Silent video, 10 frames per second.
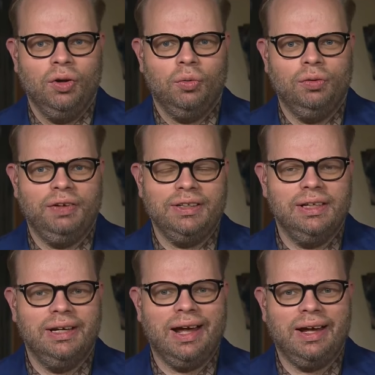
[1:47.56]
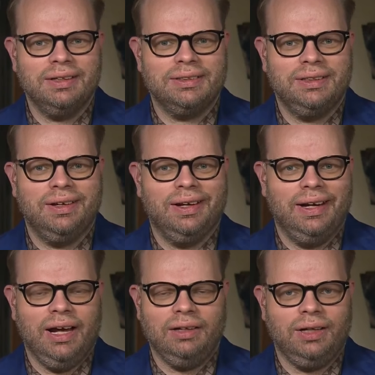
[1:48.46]
Und wenn die Lage sich
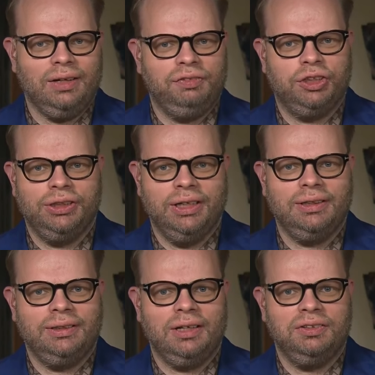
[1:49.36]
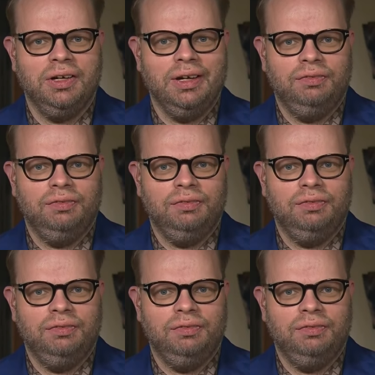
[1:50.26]
geklärt hat, verstetigt hat,